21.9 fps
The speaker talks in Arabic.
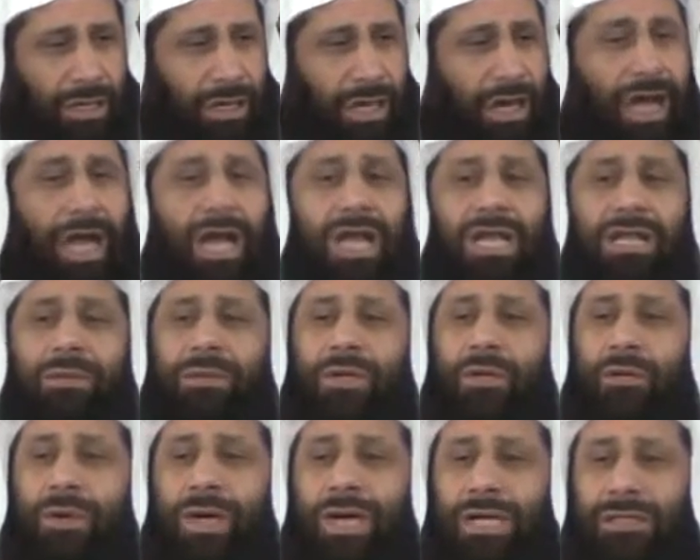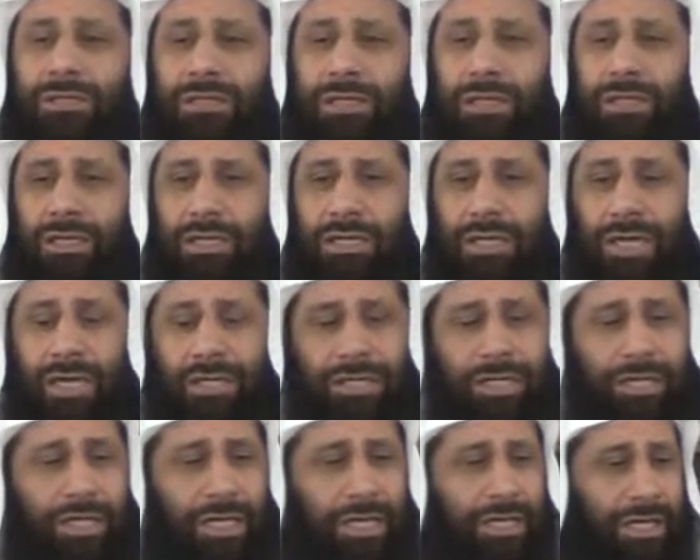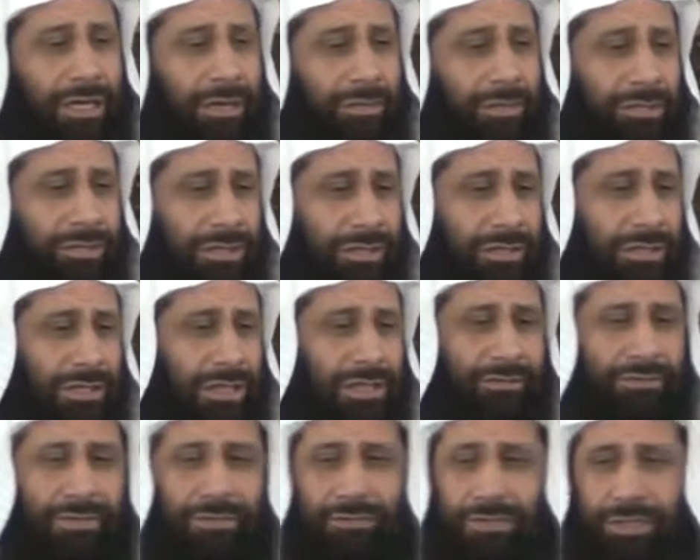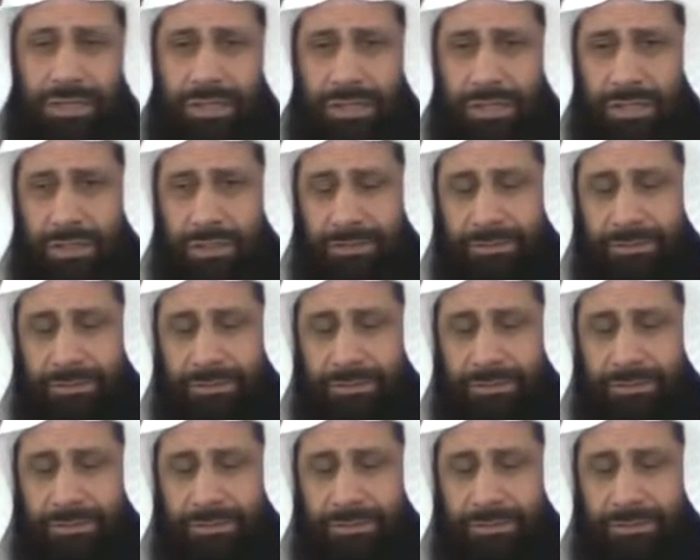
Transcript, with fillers: غالب روايات الحديث عن النبي صلى الله عليه وسلم في المدينة